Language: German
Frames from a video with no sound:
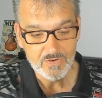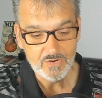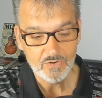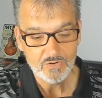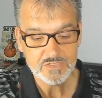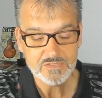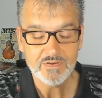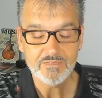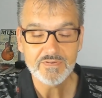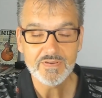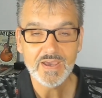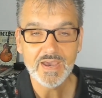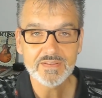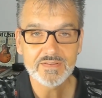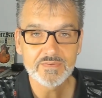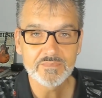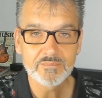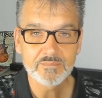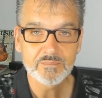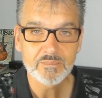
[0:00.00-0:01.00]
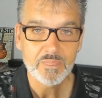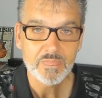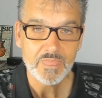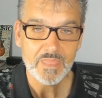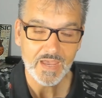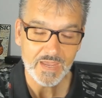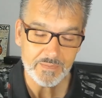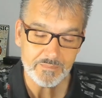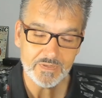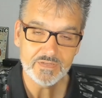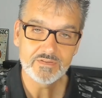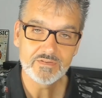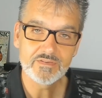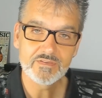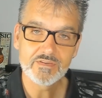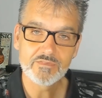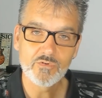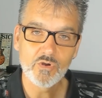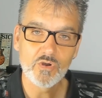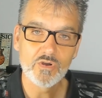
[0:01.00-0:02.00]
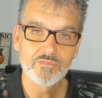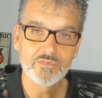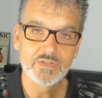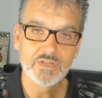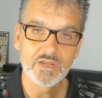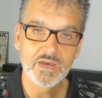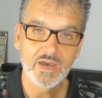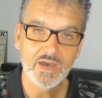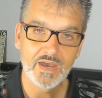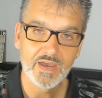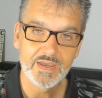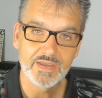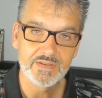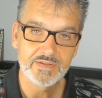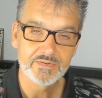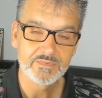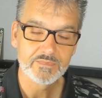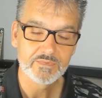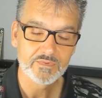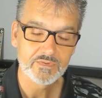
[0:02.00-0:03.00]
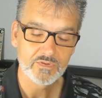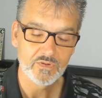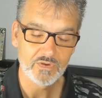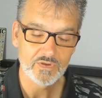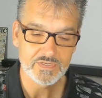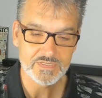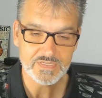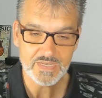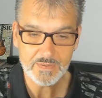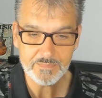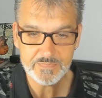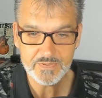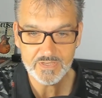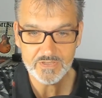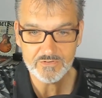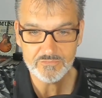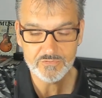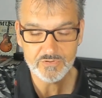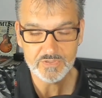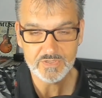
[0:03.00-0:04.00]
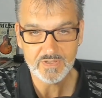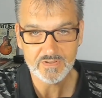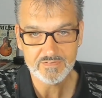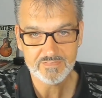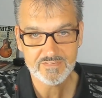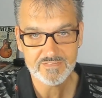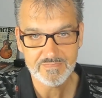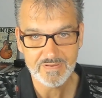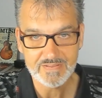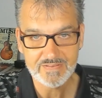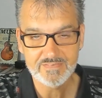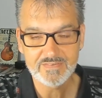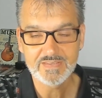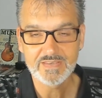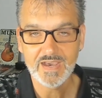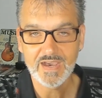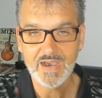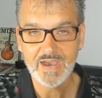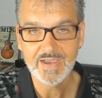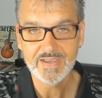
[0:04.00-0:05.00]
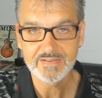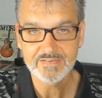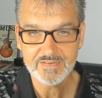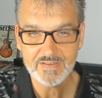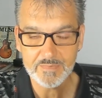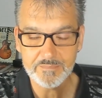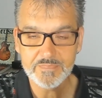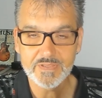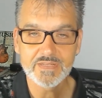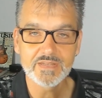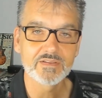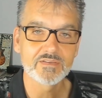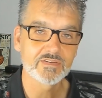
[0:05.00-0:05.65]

Und zwar, wir hatten einmal in dieser Woche wieder ein neues Update für das 20H1 Update,